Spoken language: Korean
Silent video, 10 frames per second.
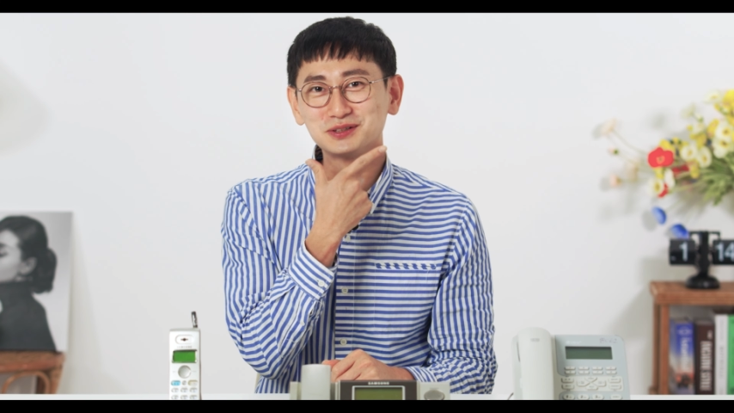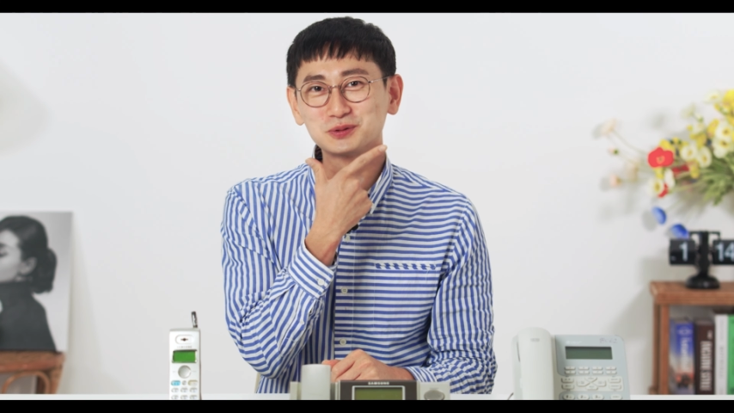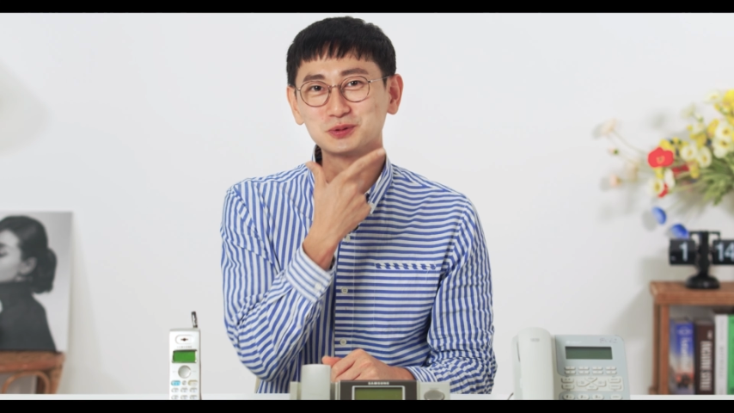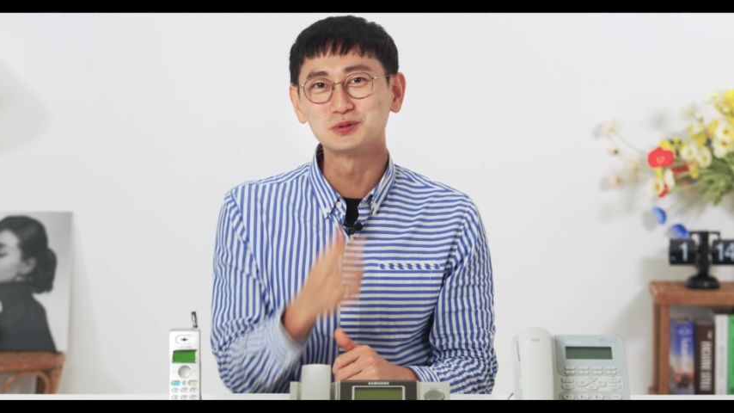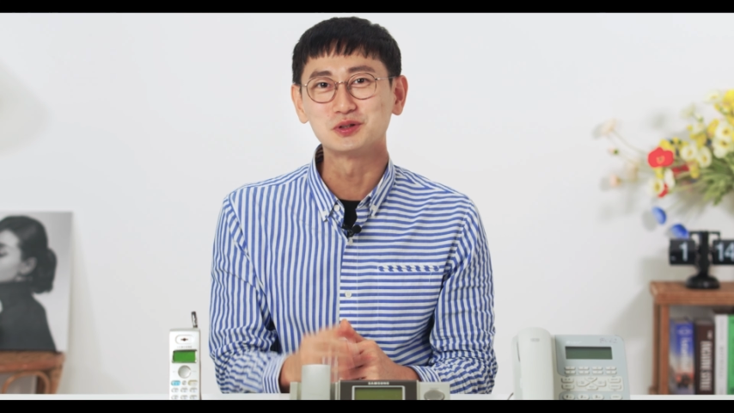
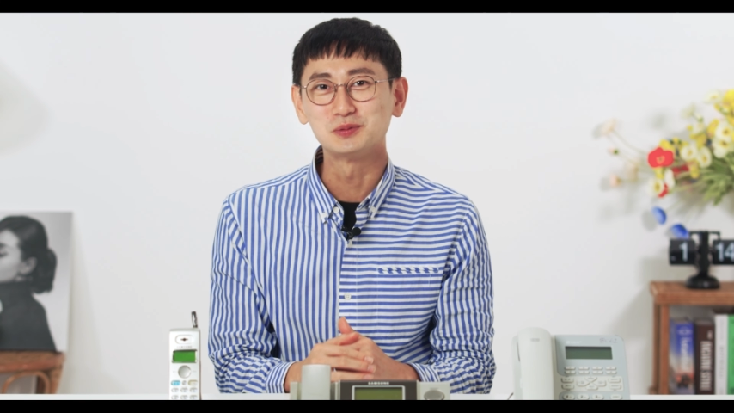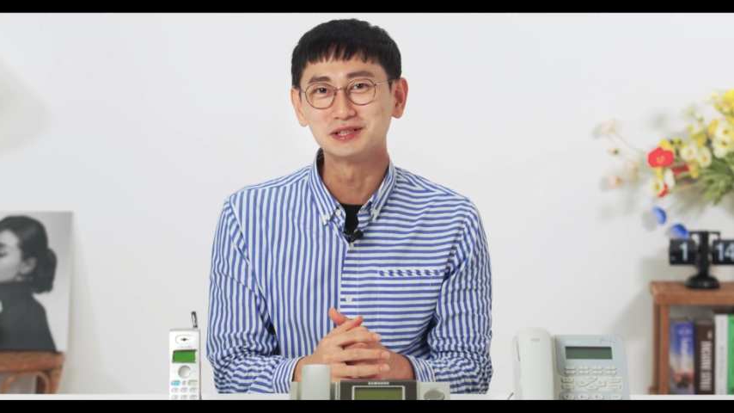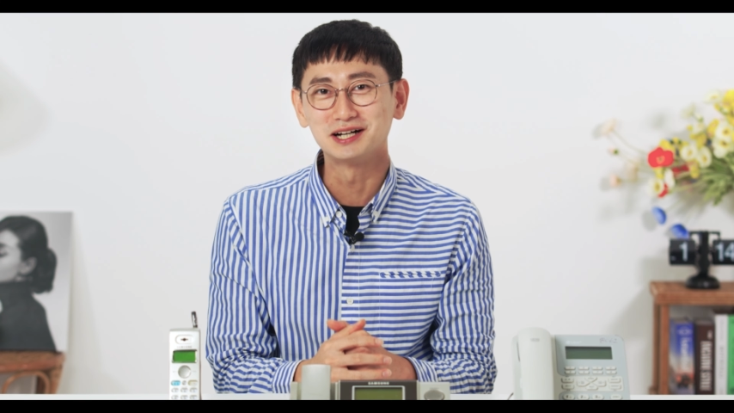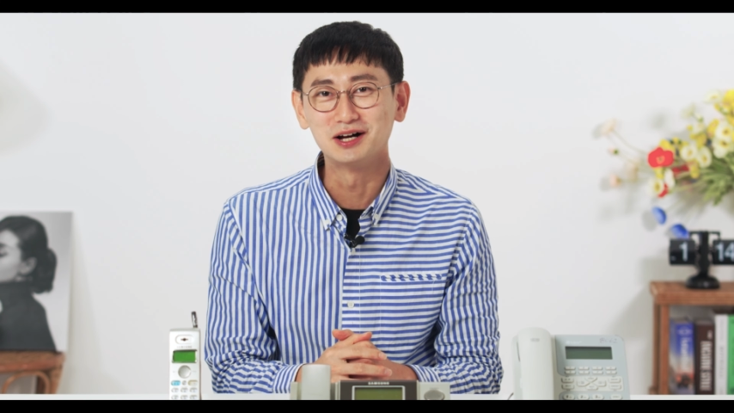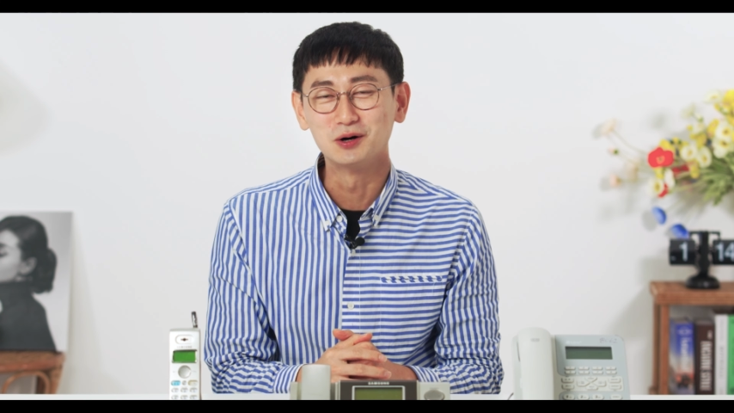
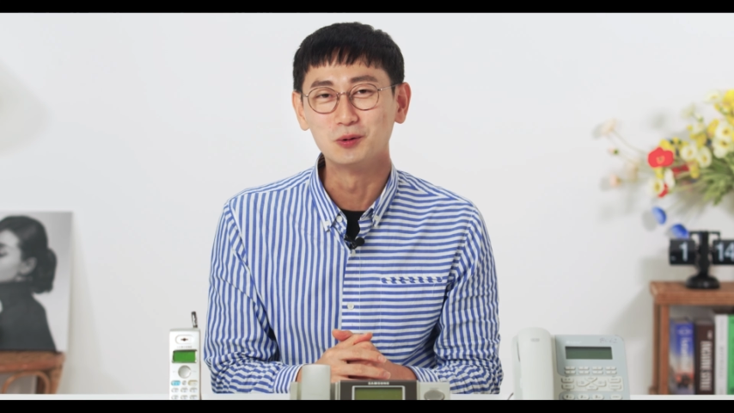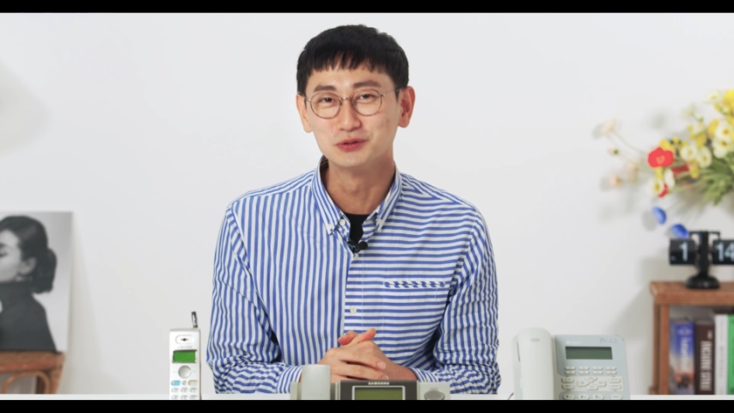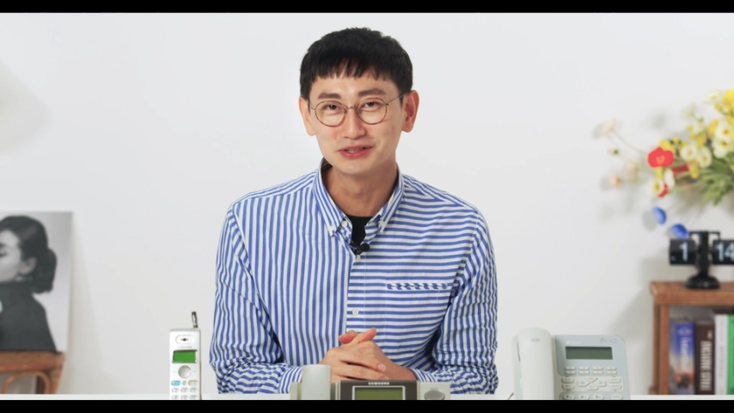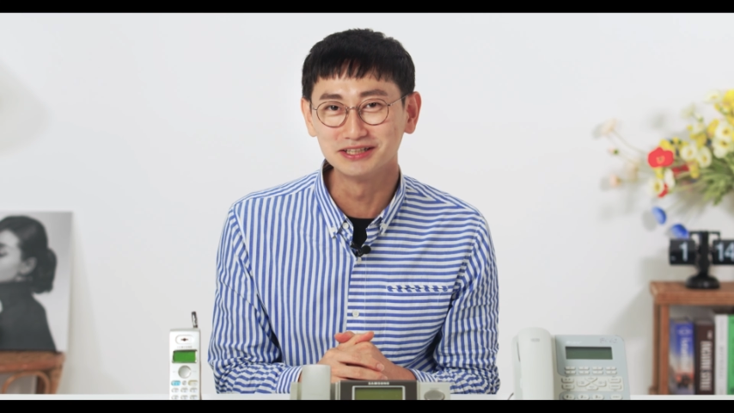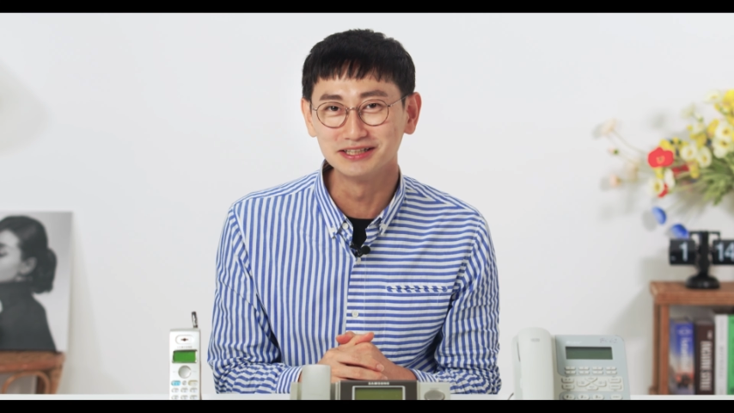송동욱입니다
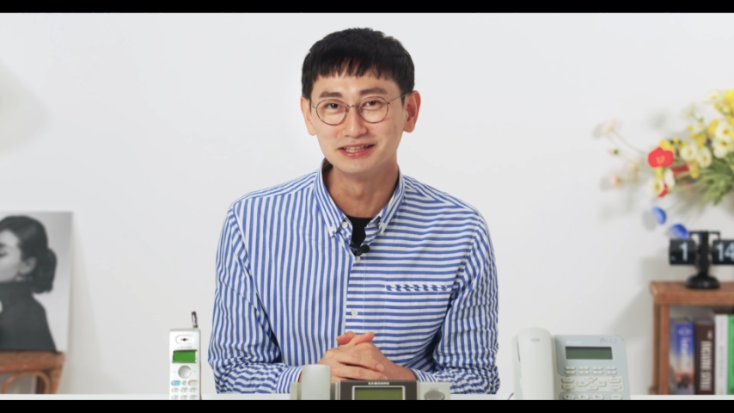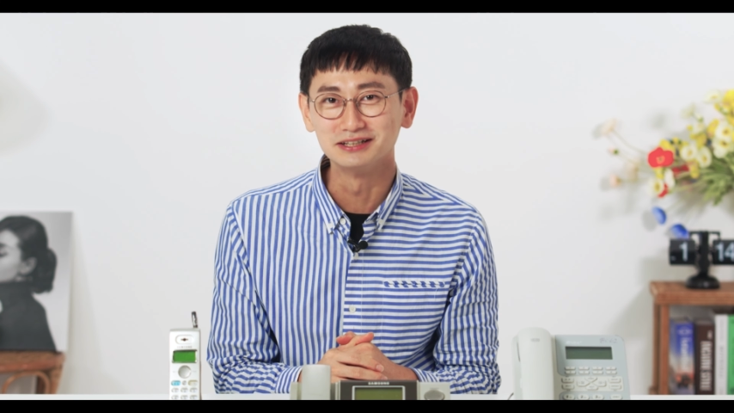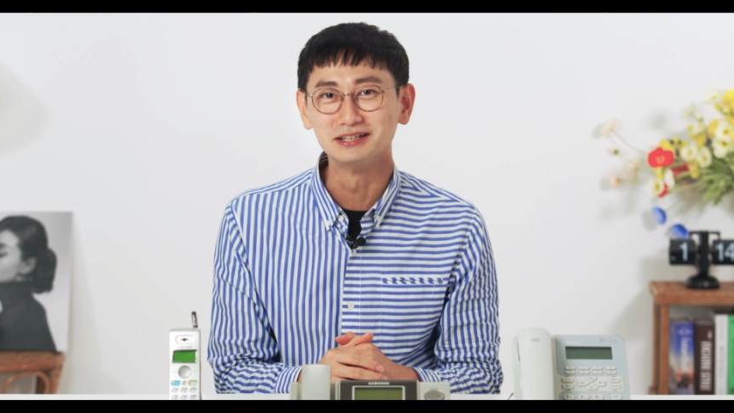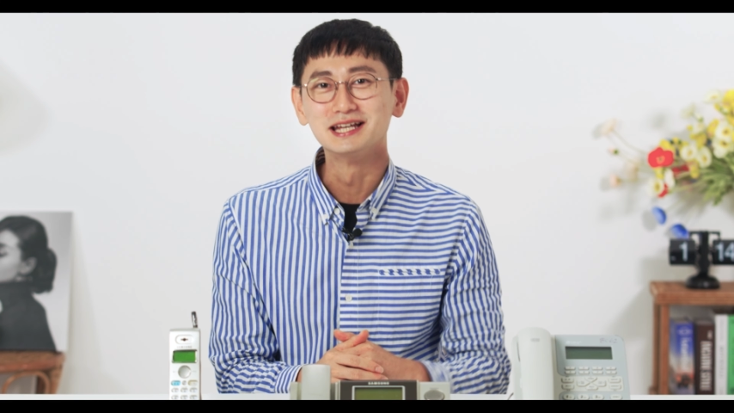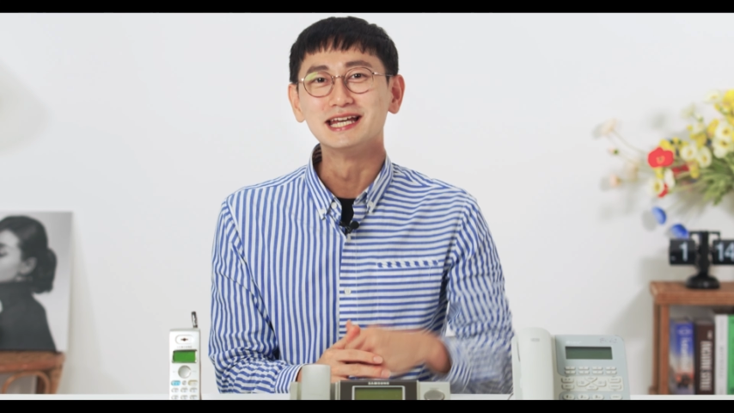오늘은